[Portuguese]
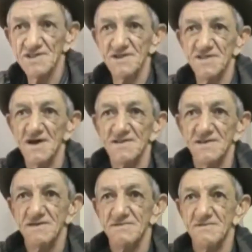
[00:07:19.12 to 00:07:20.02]
de idade.
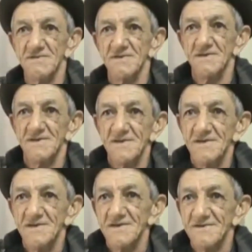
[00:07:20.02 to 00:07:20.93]

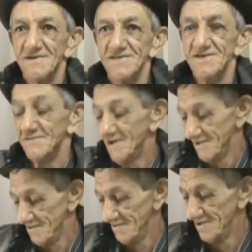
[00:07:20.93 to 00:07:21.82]
Quando eu
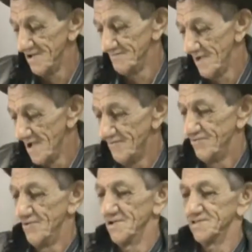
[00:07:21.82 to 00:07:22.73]
olhei para a
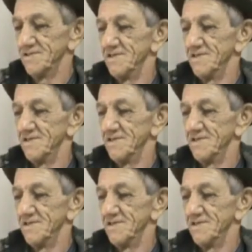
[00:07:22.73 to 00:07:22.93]
foto,